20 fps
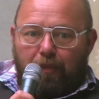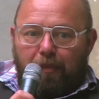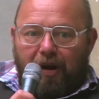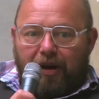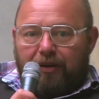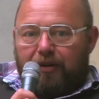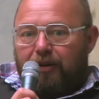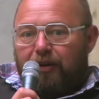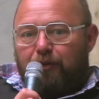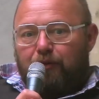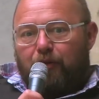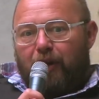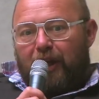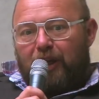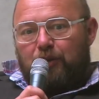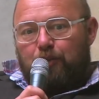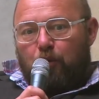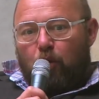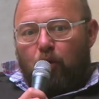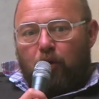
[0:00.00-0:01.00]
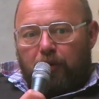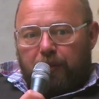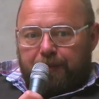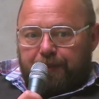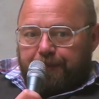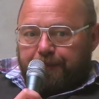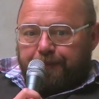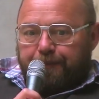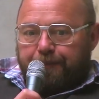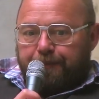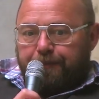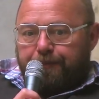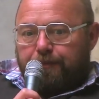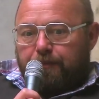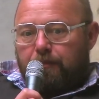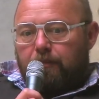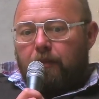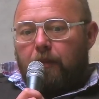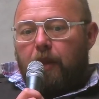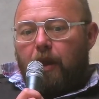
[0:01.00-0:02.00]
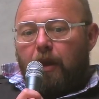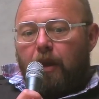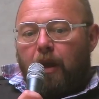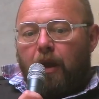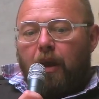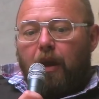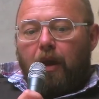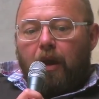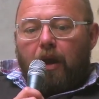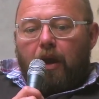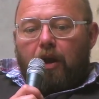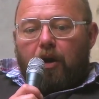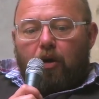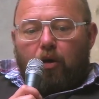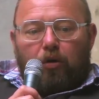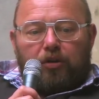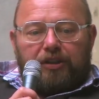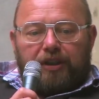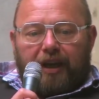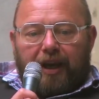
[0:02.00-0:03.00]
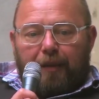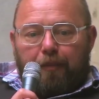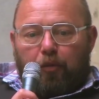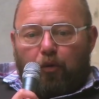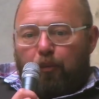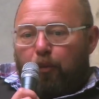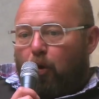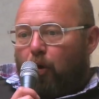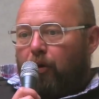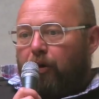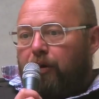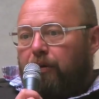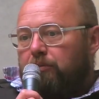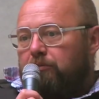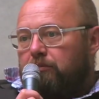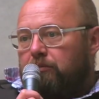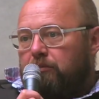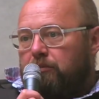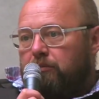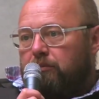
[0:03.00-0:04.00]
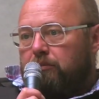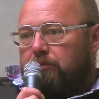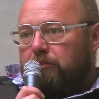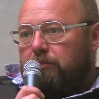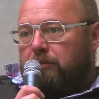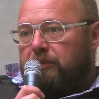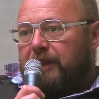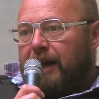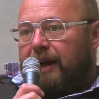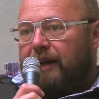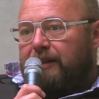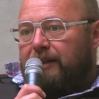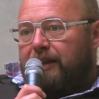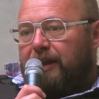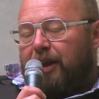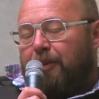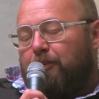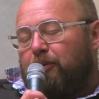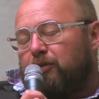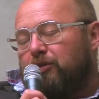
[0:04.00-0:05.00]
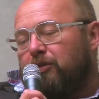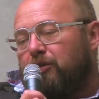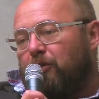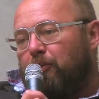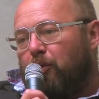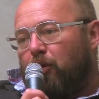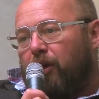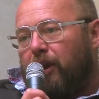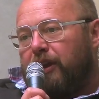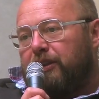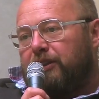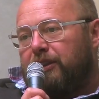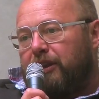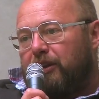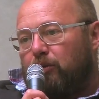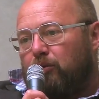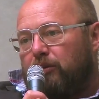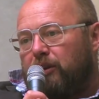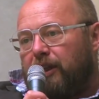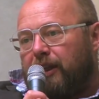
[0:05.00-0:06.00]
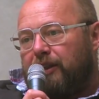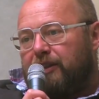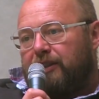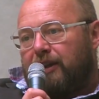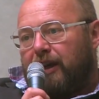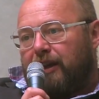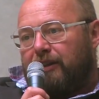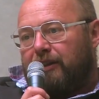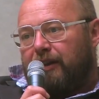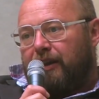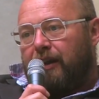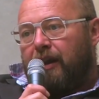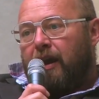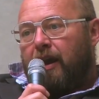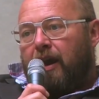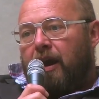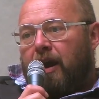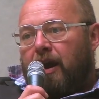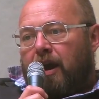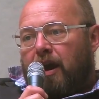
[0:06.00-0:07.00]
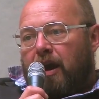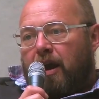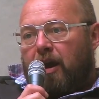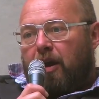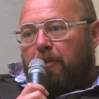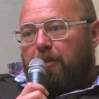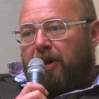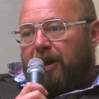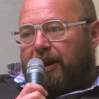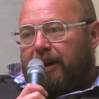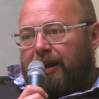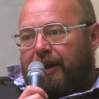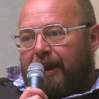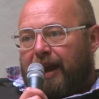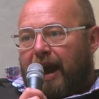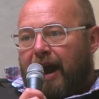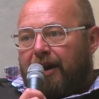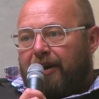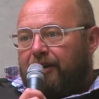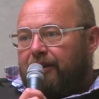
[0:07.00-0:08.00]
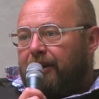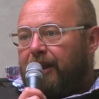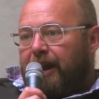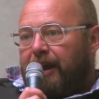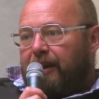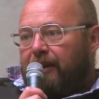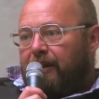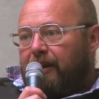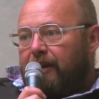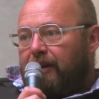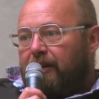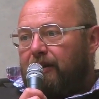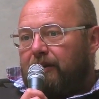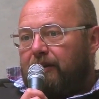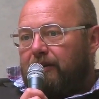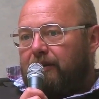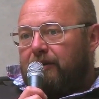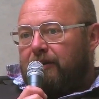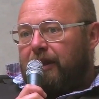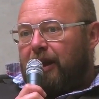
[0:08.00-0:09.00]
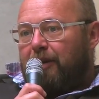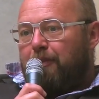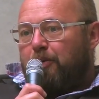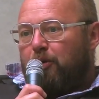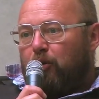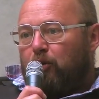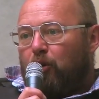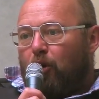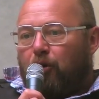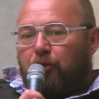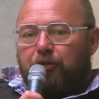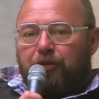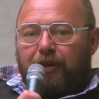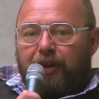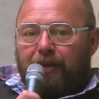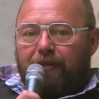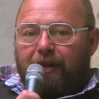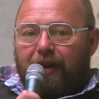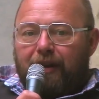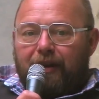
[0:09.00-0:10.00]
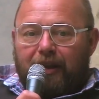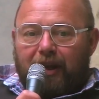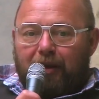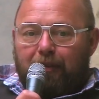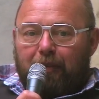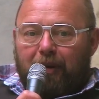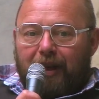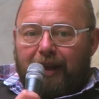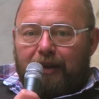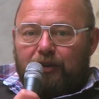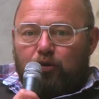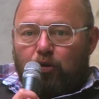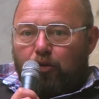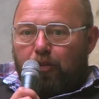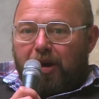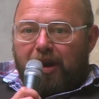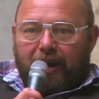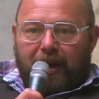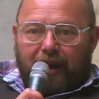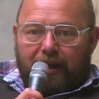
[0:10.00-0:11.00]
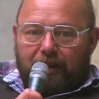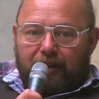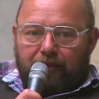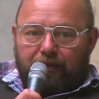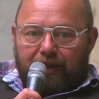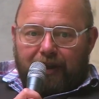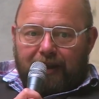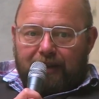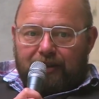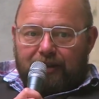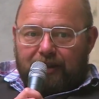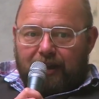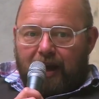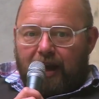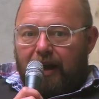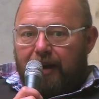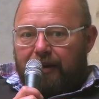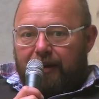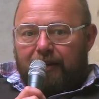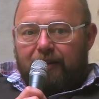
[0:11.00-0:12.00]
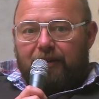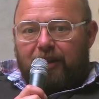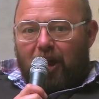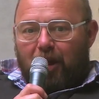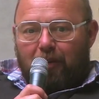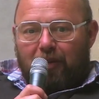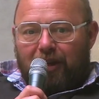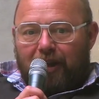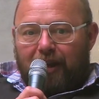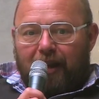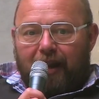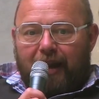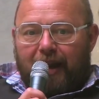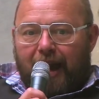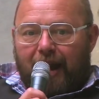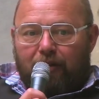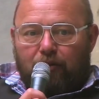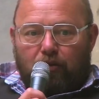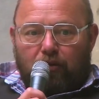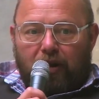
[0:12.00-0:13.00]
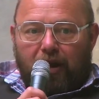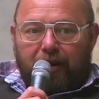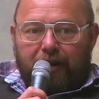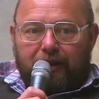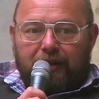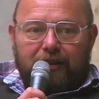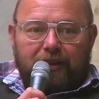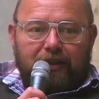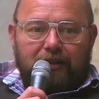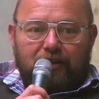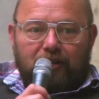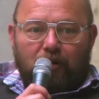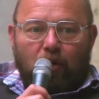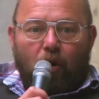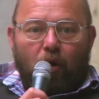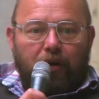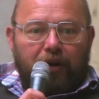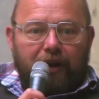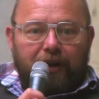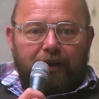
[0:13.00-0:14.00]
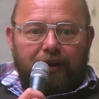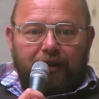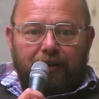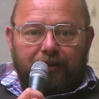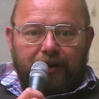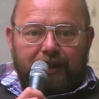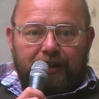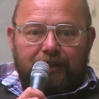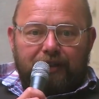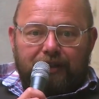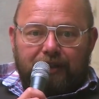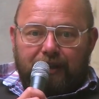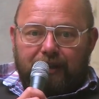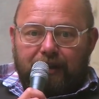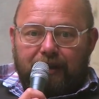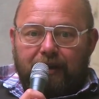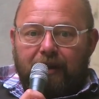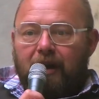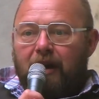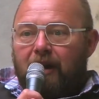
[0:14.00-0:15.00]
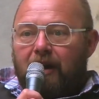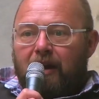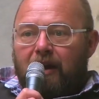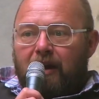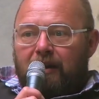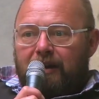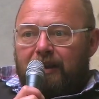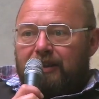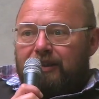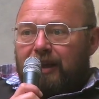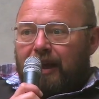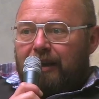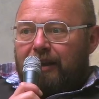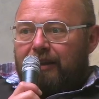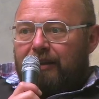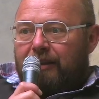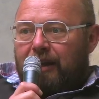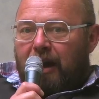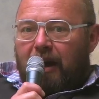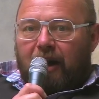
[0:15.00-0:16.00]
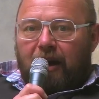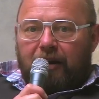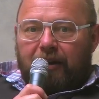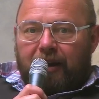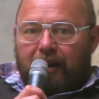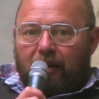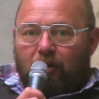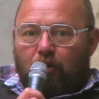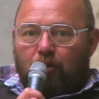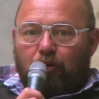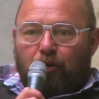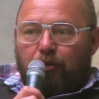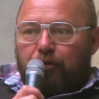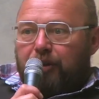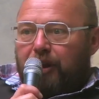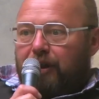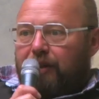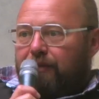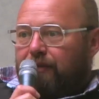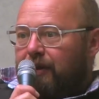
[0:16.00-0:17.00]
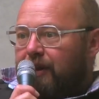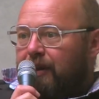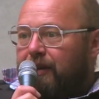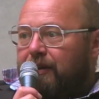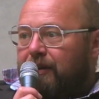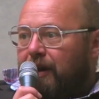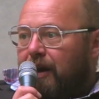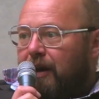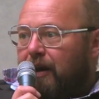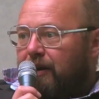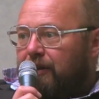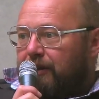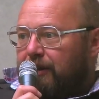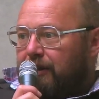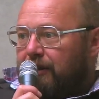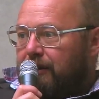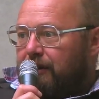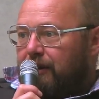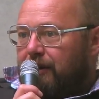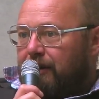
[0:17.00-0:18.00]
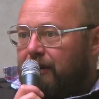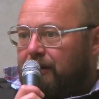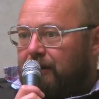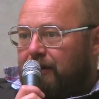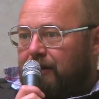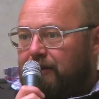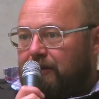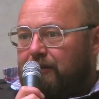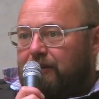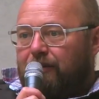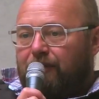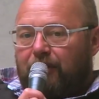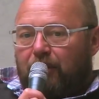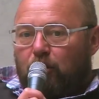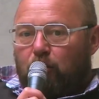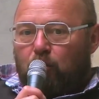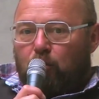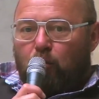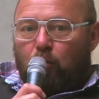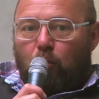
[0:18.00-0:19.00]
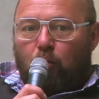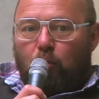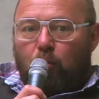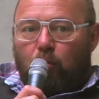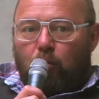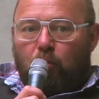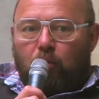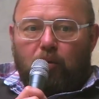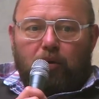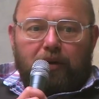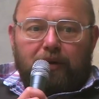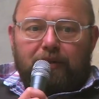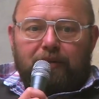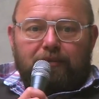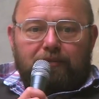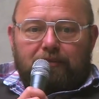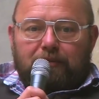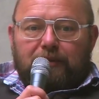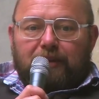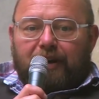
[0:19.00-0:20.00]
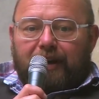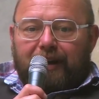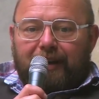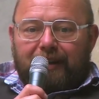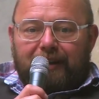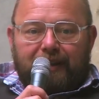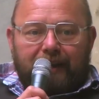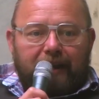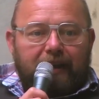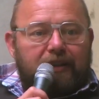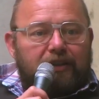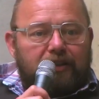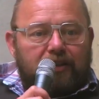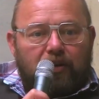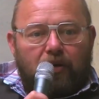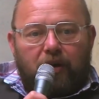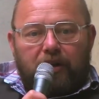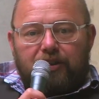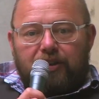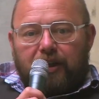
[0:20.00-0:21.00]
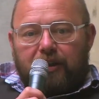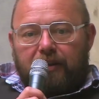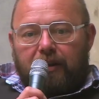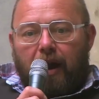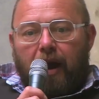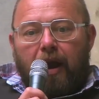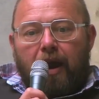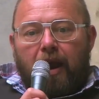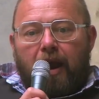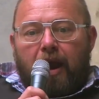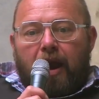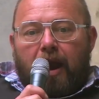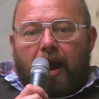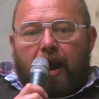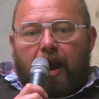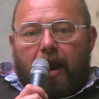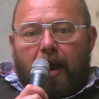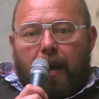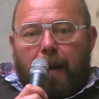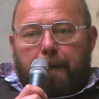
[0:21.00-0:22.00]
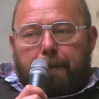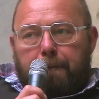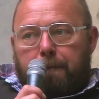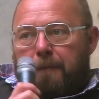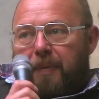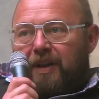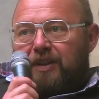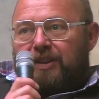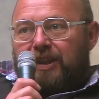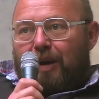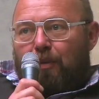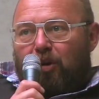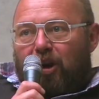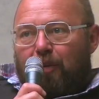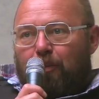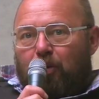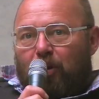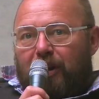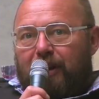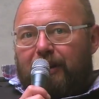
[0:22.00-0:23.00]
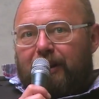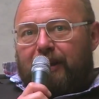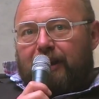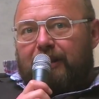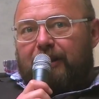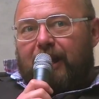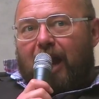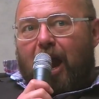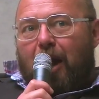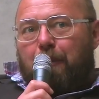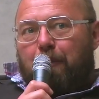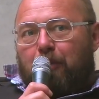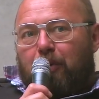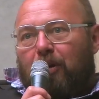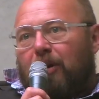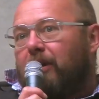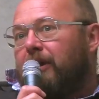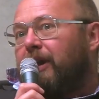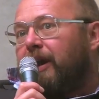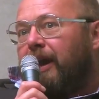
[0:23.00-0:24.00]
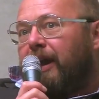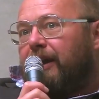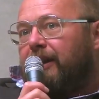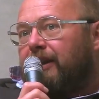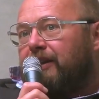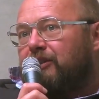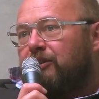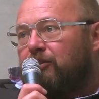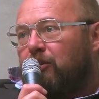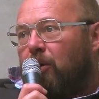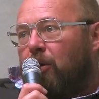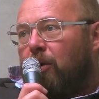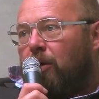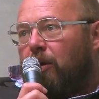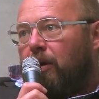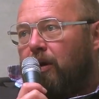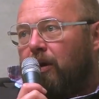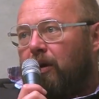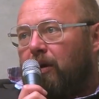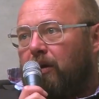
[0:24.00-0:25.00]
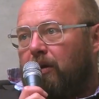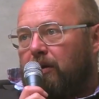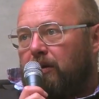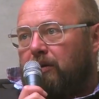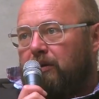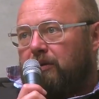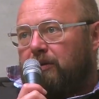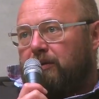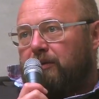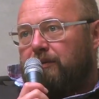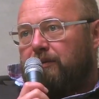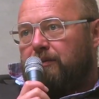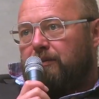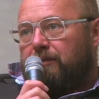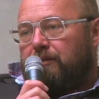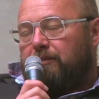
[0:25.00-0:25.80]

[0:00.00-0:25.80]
da parte di Facebook eh, cosa che poi mh, mm, dati che possono poi essere utilizzati eh, per creare dei, eh, dei, prodotti vendibili sui mercati finanziari in termini di cartolarizzazioni, di rischi, di sanità, di condotta di vita, di eh, virtù in creditizio, eccetera. Ehm, pensiamo alle politiche di Apple che adesso eh,